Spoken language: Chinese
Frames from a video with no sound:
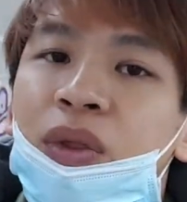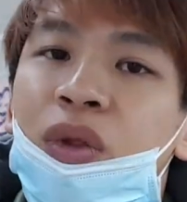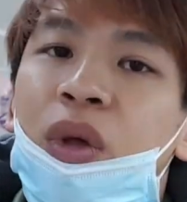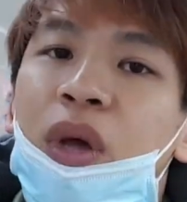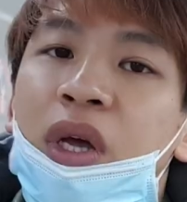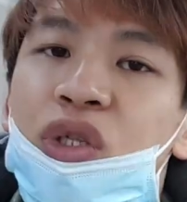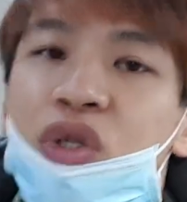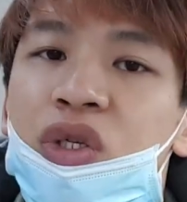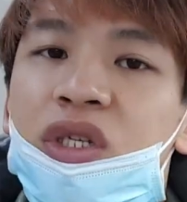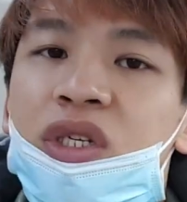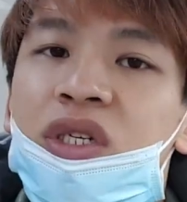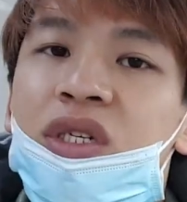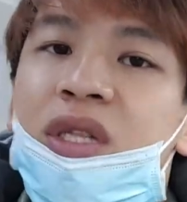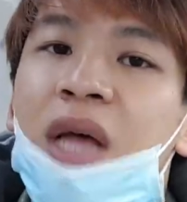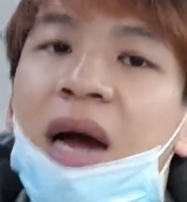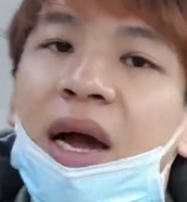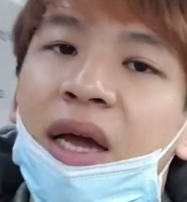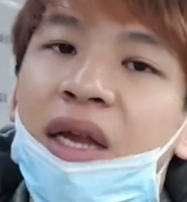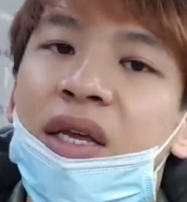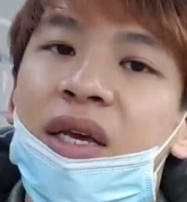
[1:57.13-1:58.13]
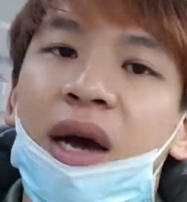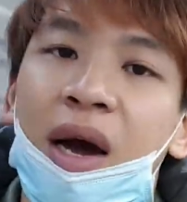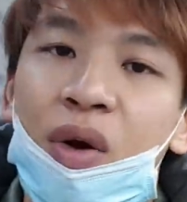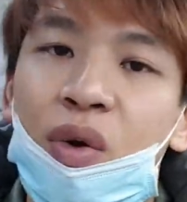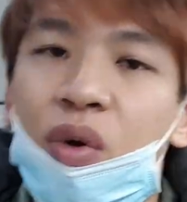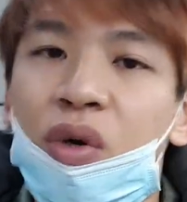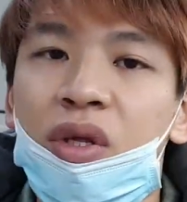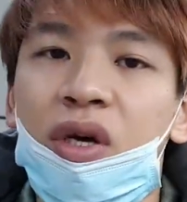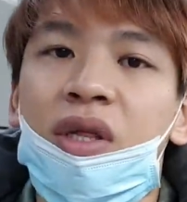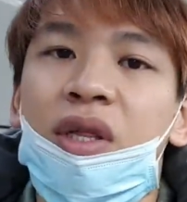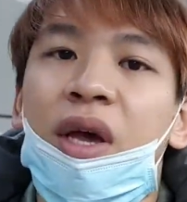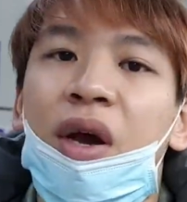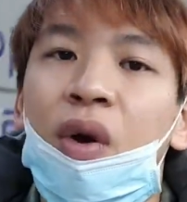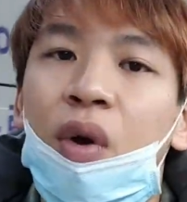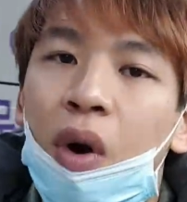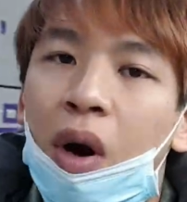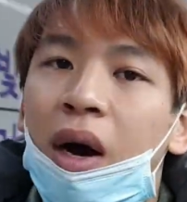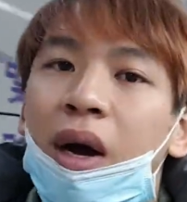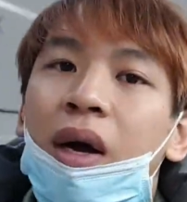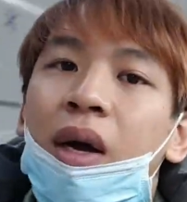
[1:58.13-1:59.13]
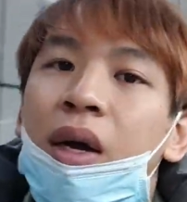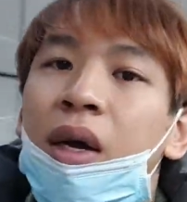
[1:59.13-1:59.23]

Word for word: 对，就是打给你韩国的电话。